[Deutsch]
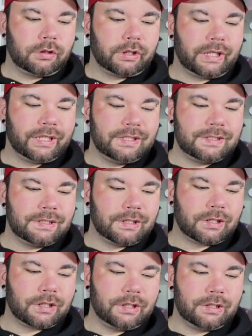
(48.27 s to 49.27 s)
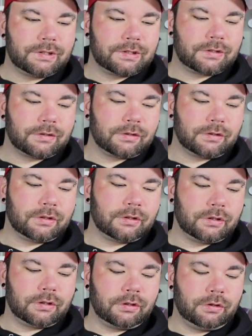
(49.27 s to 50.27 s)
er ist ja halt
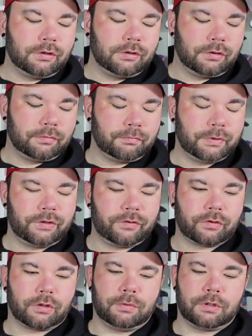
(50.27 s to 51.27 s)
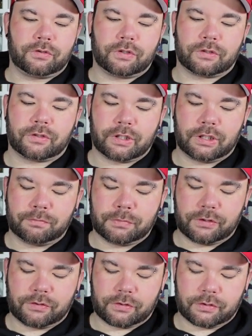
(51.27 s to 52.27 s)
äh, mit Roboterteilen,
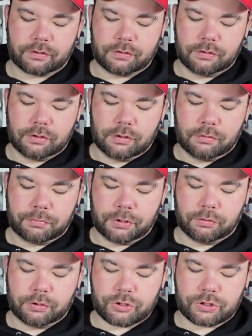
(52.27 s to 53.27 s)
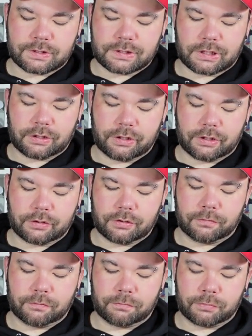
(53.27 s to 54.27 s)
mit bionischen Sachen hier
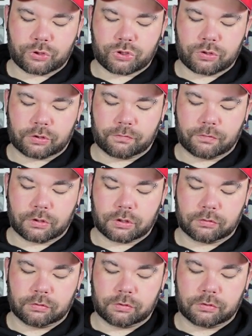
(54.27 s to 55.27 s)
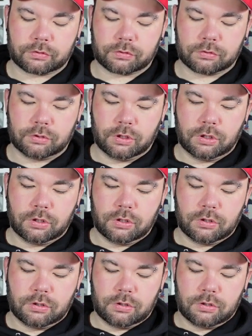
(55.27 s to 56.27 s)
bestückt worden und
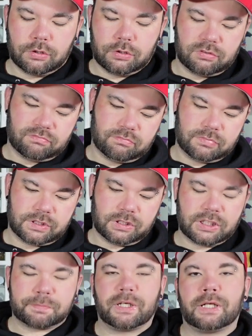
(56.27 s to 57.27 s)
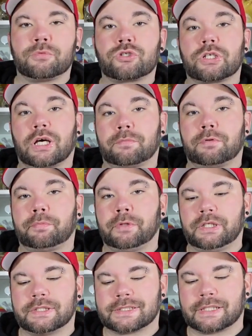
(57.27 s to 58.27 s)
besonders bei dem Stab bin
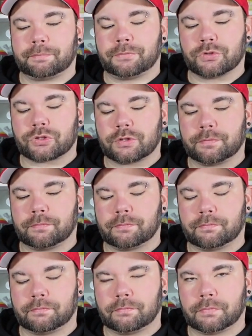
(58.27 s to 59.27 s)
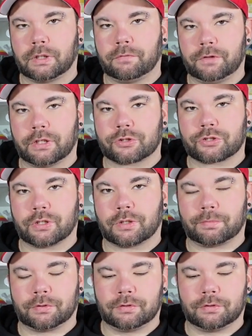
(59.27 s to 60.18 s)
ich skeptisch, bei dem Widerstab.